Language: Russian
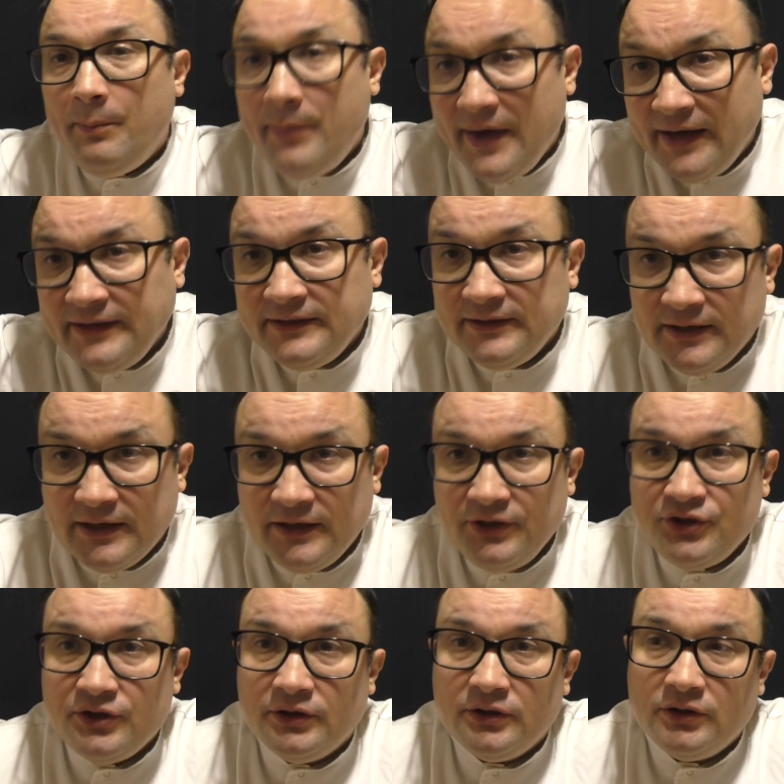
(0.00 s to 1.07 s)
пятен
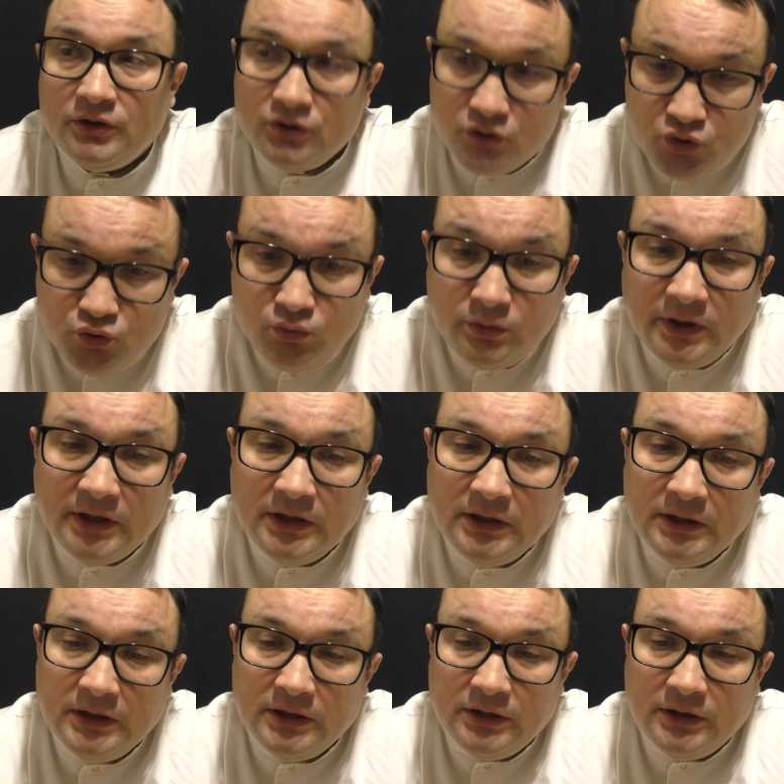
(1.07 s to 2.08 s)
ограниченных, зуда,